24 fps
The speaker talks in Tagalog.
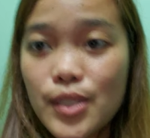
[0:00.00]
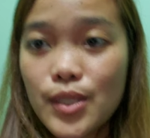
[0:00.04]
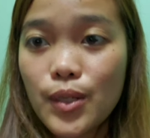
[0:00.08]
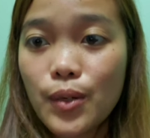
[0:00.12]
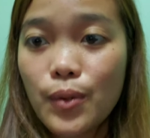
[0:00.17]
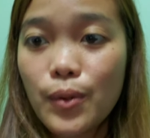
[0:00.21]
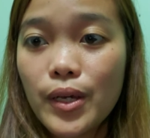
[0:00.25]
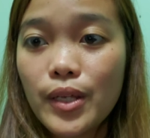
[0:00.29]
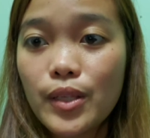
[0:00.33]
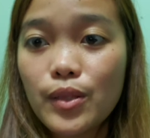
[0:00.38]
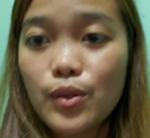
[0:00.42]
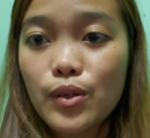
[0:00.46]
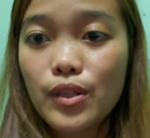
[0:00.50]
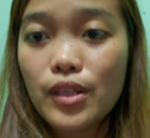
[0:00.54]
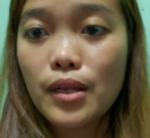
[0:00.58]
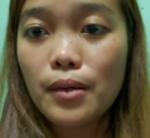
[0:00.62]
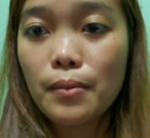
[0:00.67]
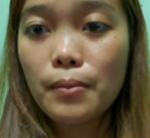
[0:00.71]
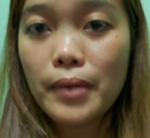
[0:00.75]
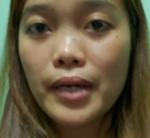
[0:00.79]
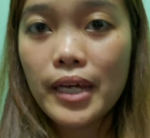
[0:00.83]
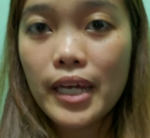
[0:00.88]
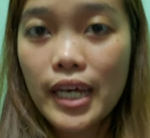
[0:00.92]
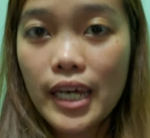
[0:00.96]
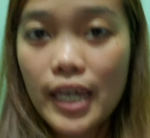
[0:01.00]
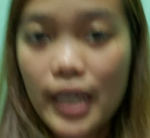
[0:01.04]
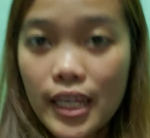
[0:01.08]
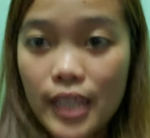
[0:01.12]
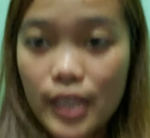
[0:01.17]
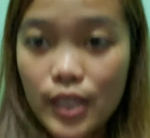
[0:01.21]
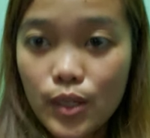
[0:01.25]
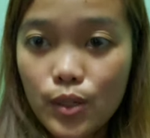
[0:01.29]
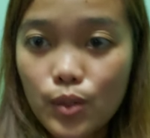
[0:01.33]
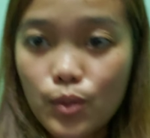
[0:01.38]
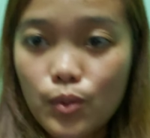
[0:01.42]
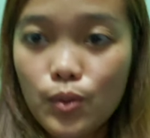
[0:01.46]
So, ito
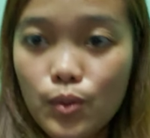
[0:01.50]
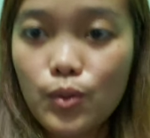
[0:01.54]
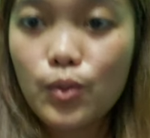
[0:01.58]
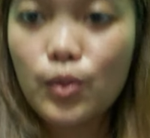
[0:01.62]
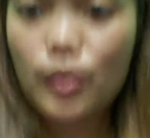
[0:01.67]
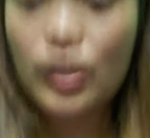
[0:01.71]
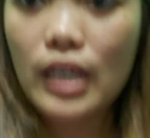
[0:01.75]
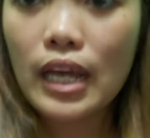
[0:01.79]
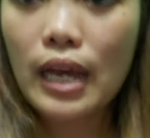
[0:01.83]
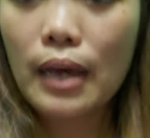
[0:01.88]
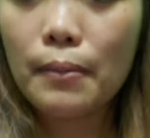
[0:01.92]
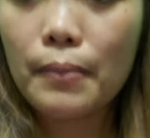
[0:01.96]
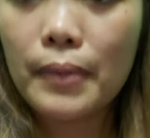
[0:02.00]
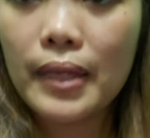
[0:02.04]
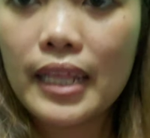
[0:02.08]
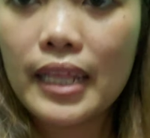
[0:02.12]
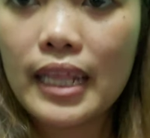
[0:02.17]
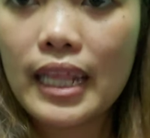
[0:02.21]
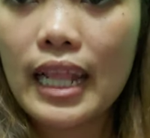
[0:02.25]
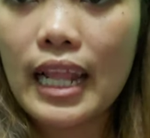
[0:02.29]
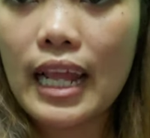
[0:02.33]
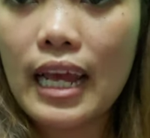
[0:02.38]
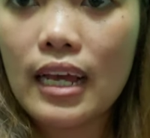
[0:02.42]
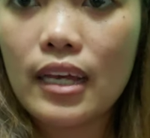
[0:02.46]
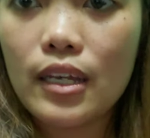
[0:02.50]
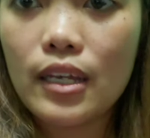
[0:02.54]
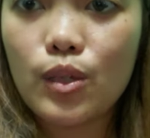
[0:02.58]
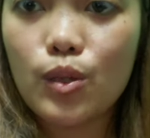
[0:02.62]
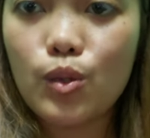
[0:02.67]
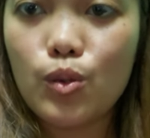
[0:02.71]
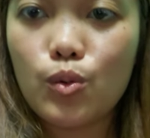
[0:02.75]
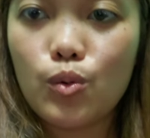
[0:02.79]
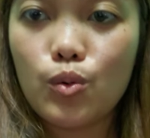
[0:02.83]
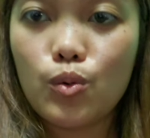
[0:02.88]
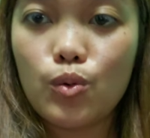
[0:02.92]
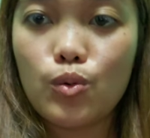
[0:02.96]
naman yung gamit lang
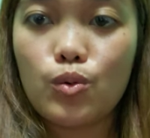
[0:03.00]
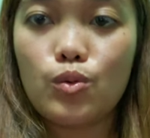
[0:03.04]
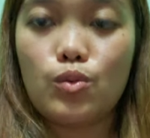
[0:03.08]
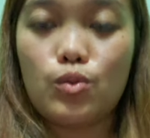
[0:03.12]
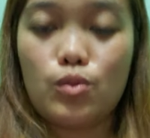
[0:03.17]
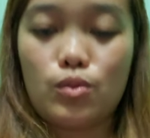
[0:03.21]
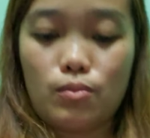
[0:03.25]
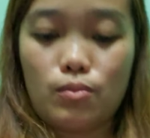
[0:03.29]
yung